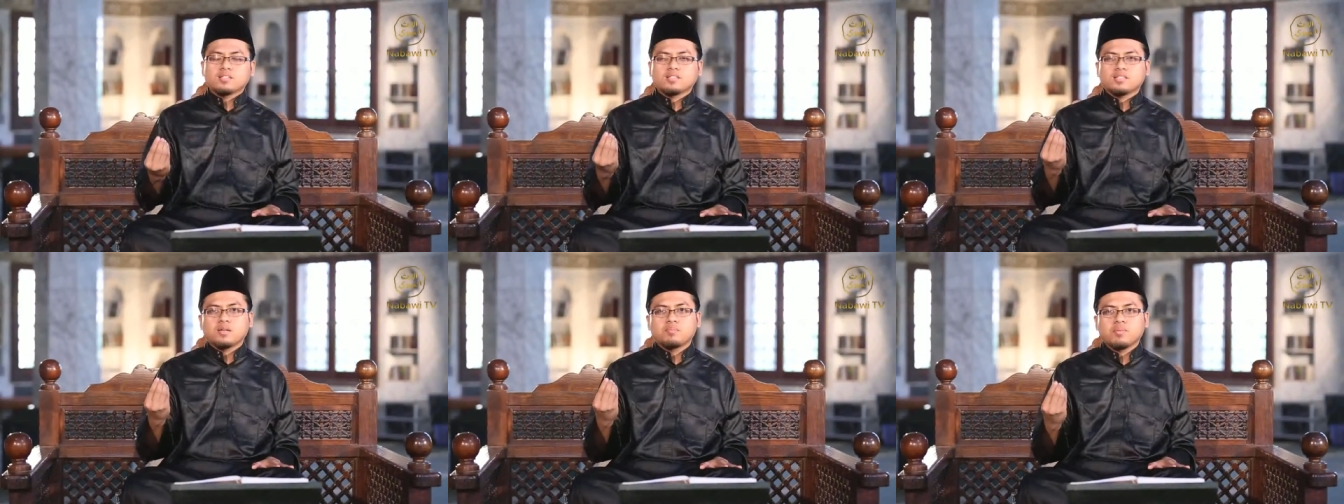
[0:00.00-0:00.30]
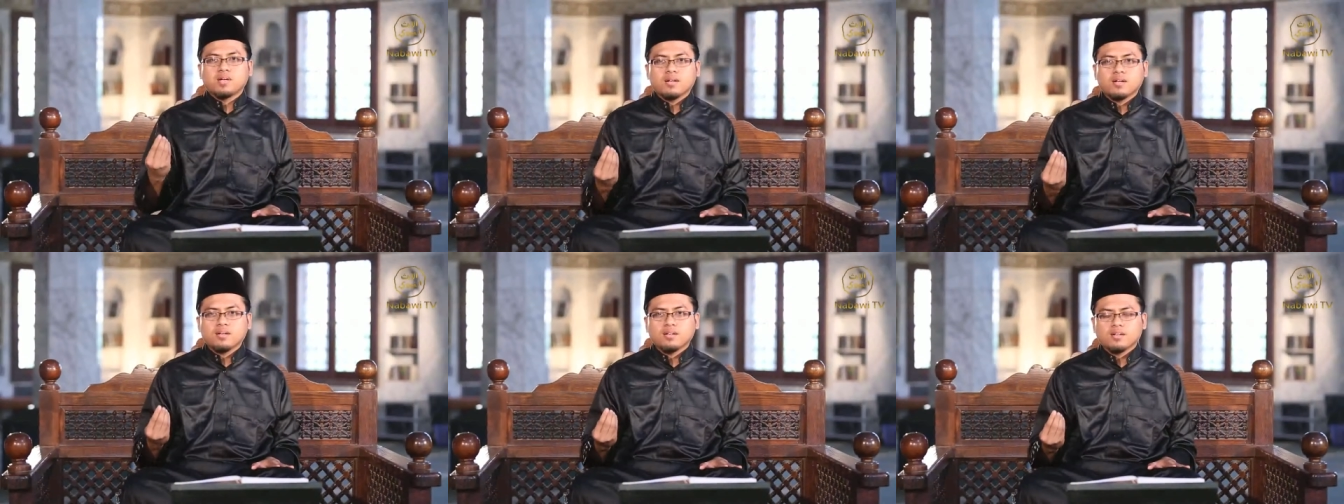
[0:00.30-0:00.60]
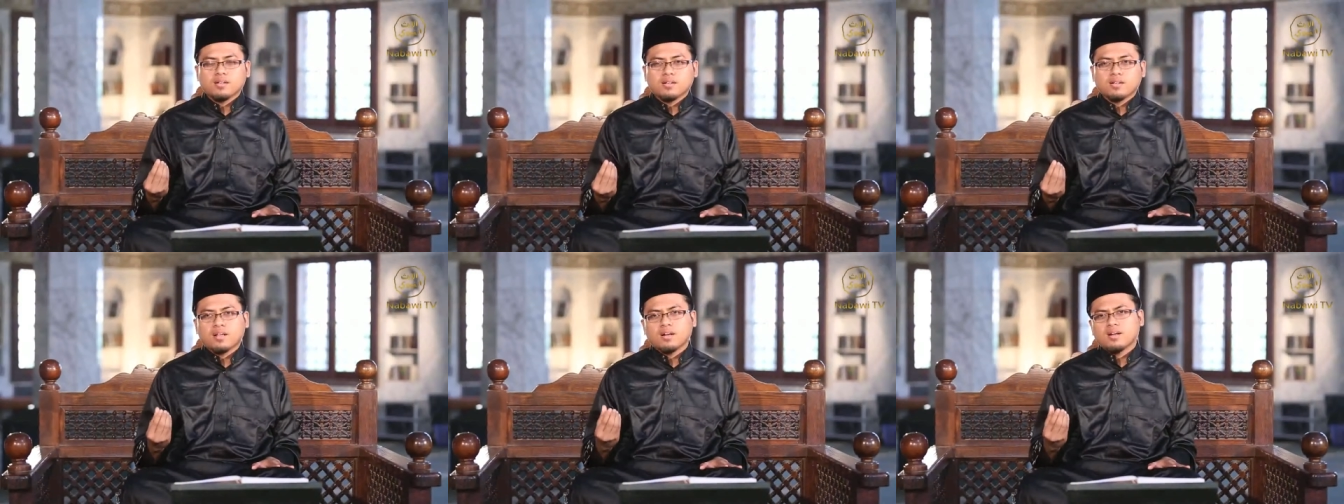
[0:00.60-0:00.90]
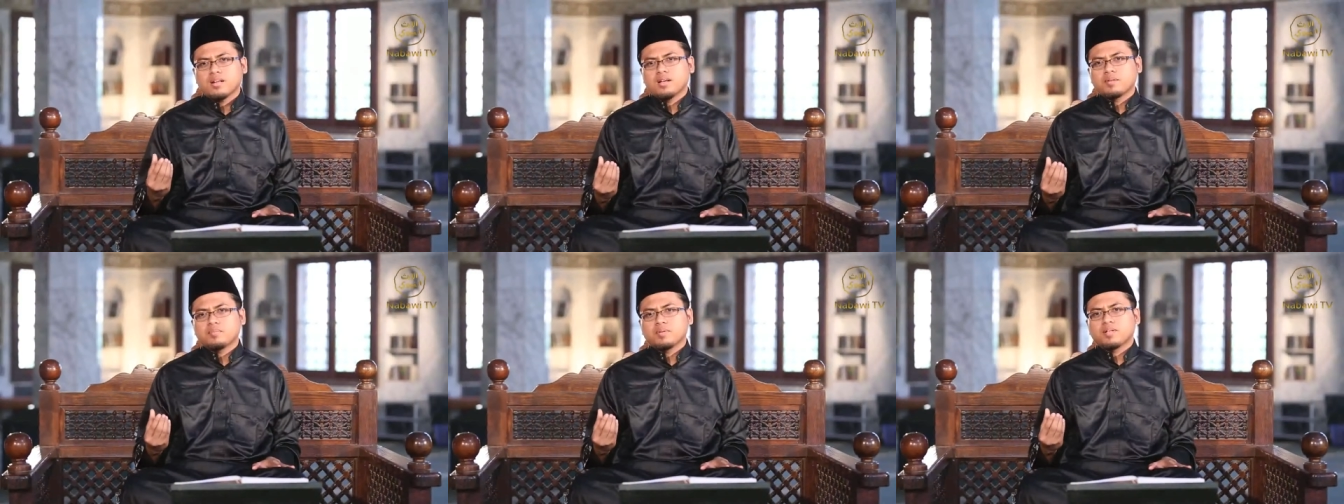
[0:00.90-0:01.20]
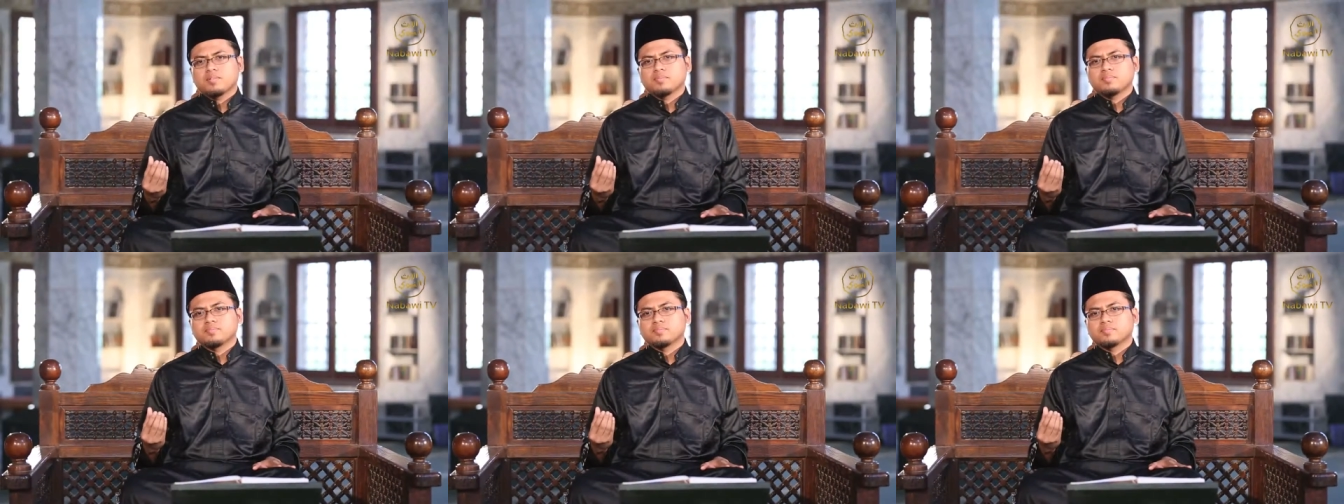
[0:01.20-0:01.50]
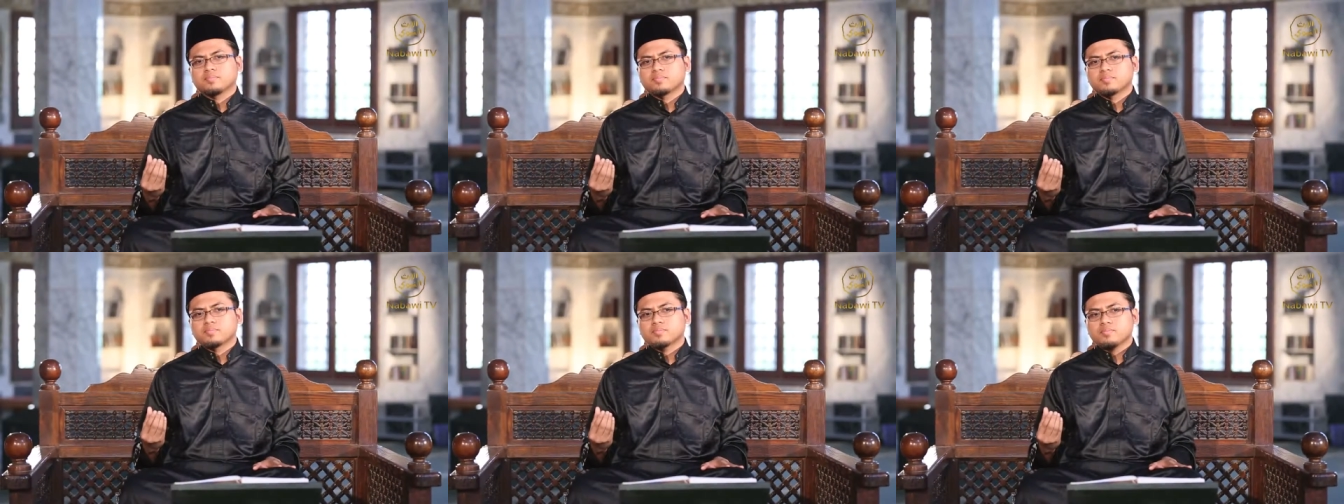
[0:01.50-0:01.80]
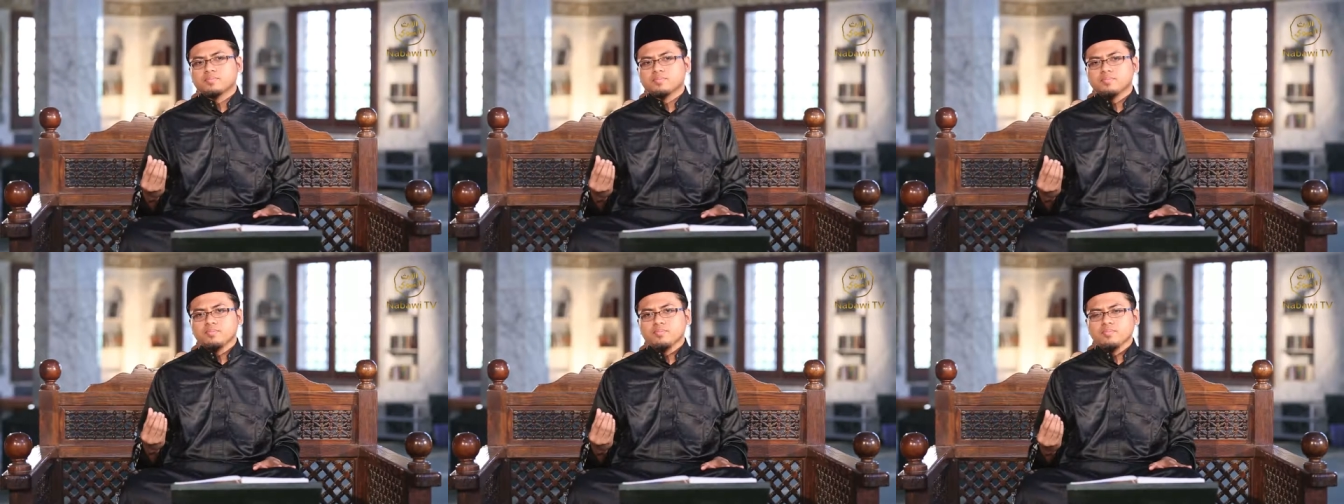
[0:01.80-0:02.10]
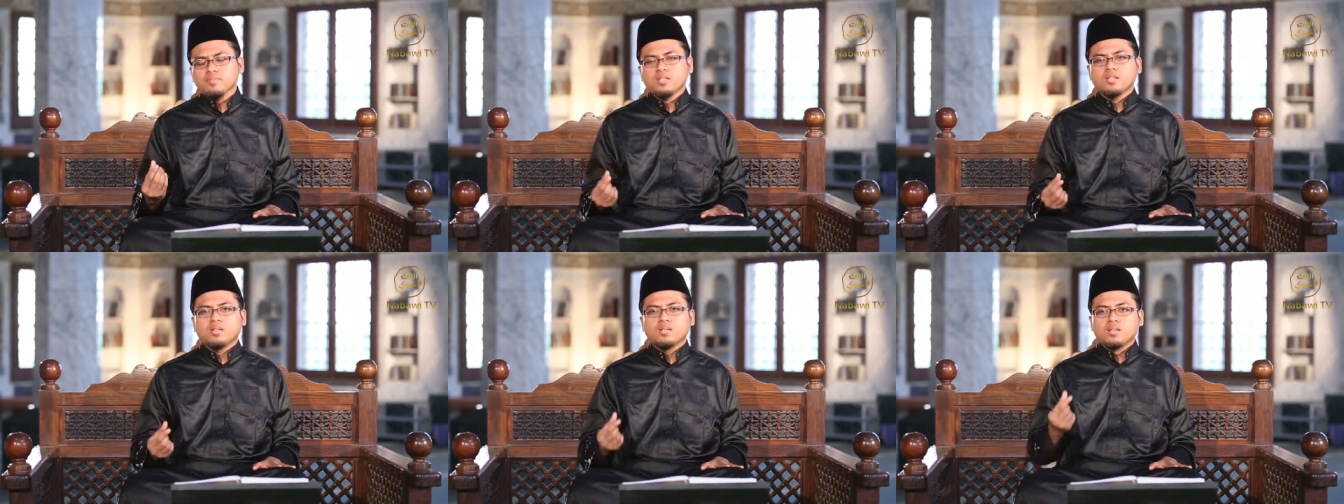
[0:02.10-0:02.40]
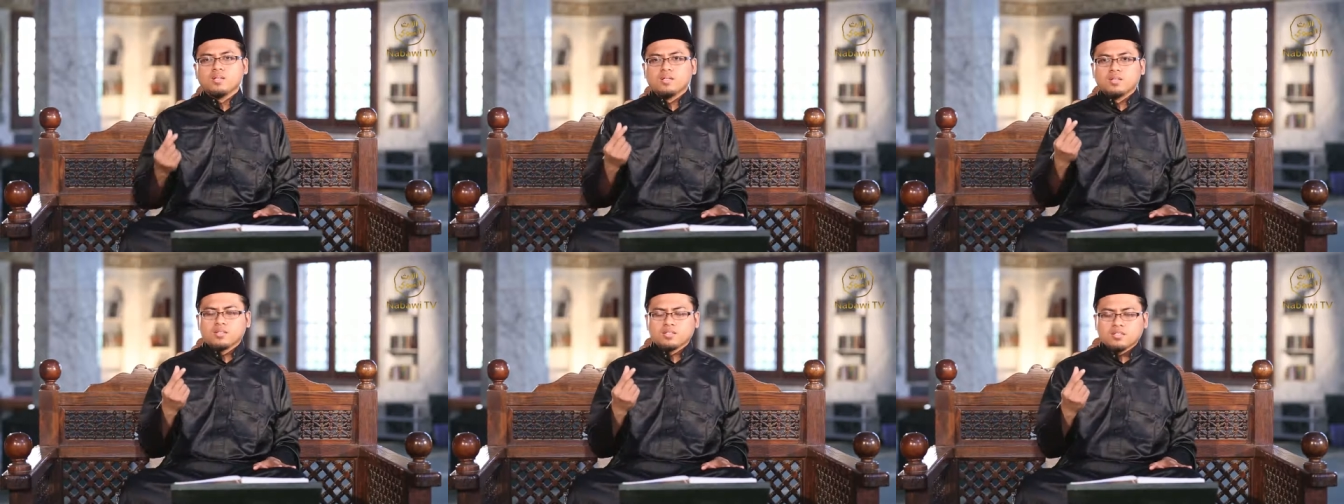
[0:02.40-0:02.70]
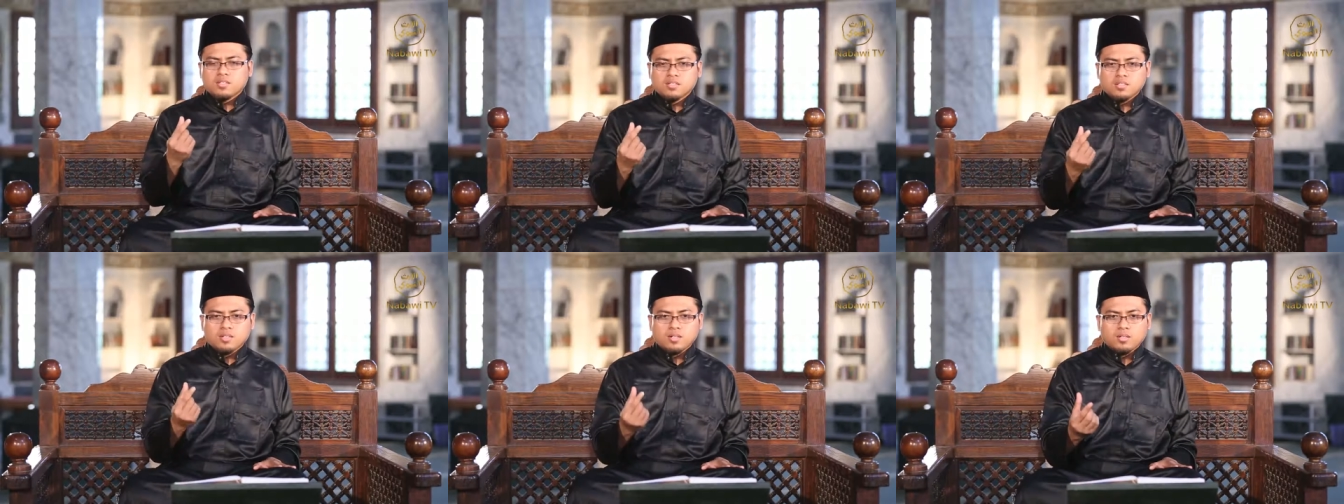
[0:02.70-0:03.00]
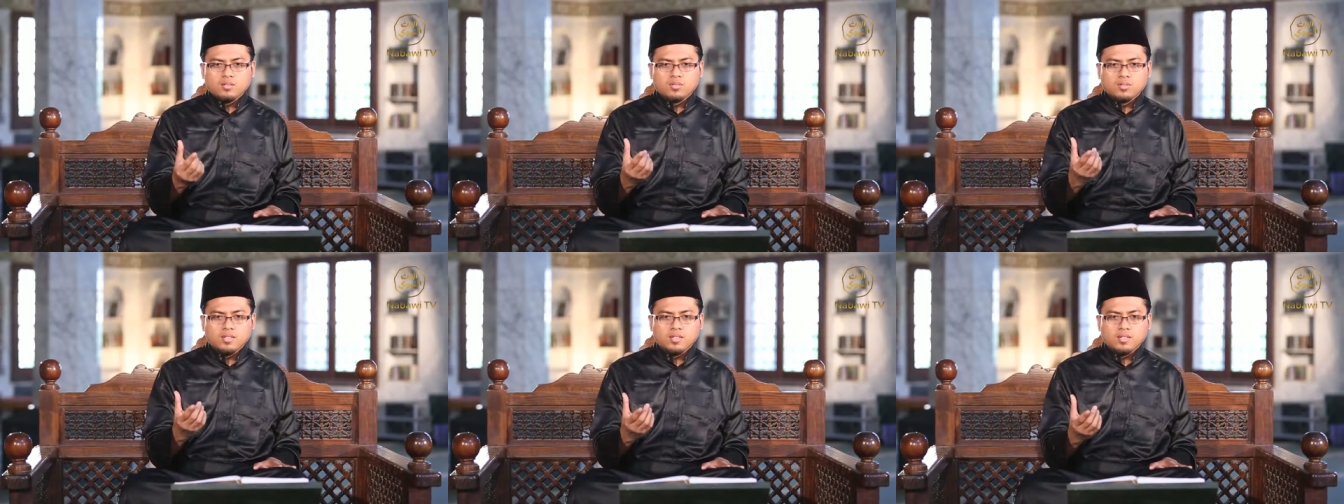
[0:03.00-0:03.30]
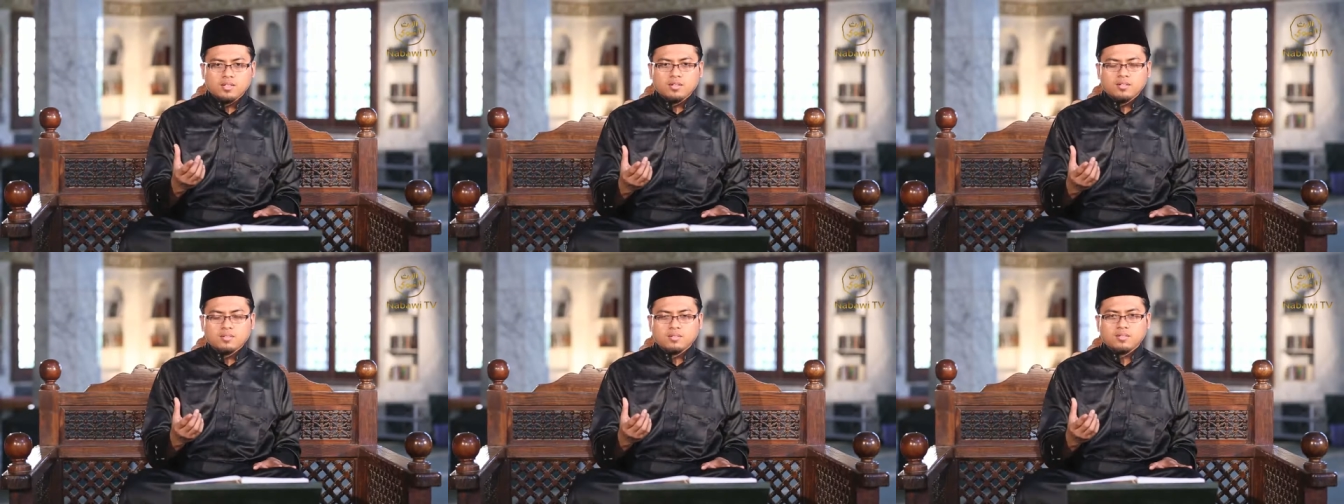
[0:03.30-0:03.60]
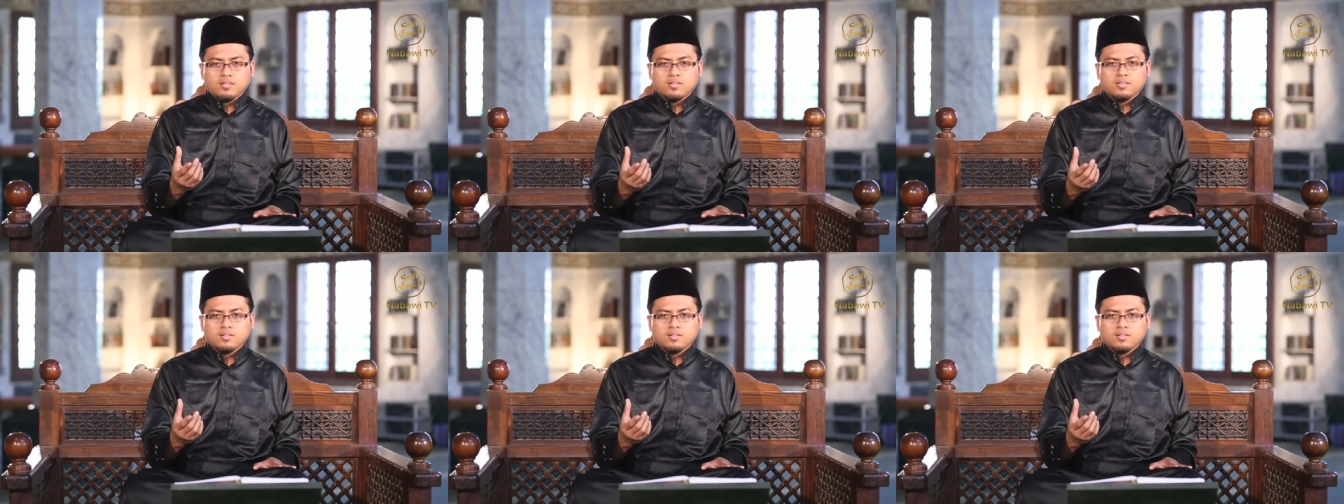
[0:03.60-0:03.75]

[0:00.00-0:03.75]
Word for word: yang samar karena apa? Secara lohir,